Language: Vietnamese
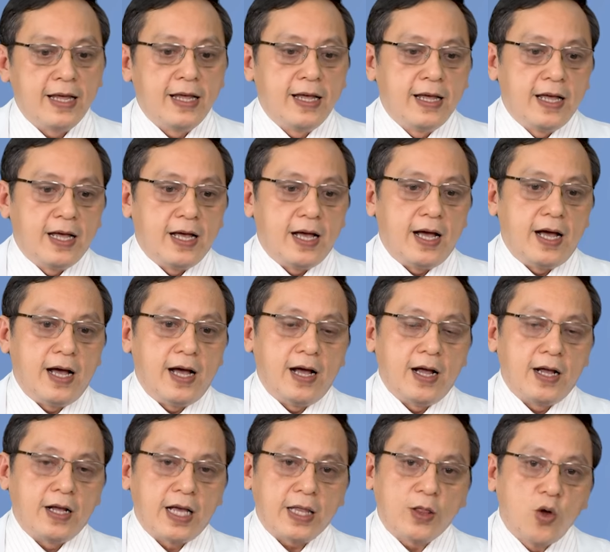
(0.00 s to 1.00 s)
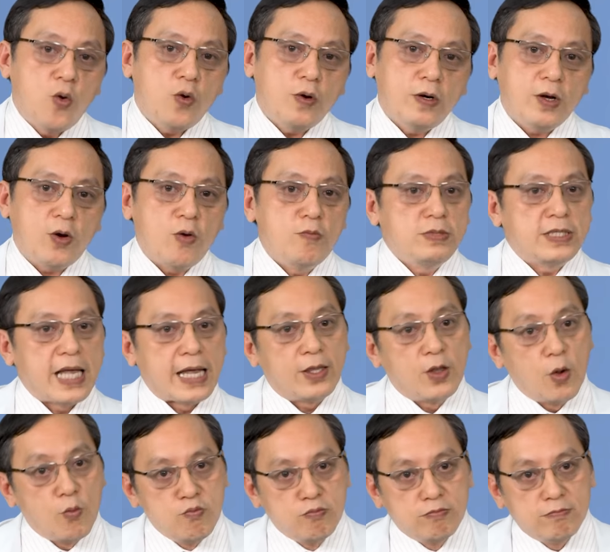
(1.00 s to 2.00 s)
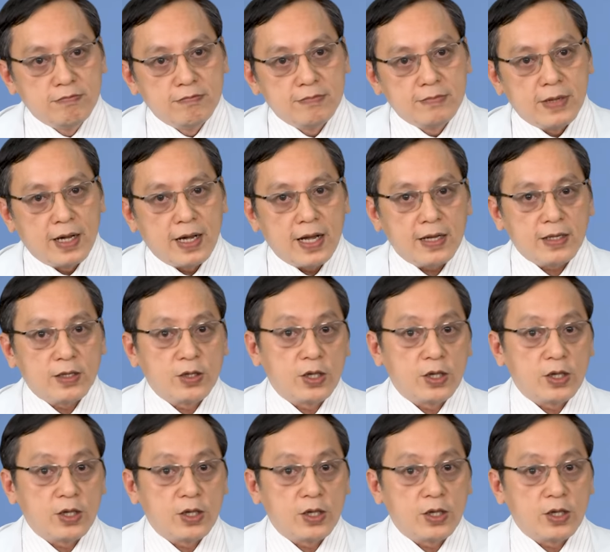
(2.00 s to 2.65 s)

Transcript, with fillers: Dạ. à, ờ, cái thuốc nó cũng xài chung à,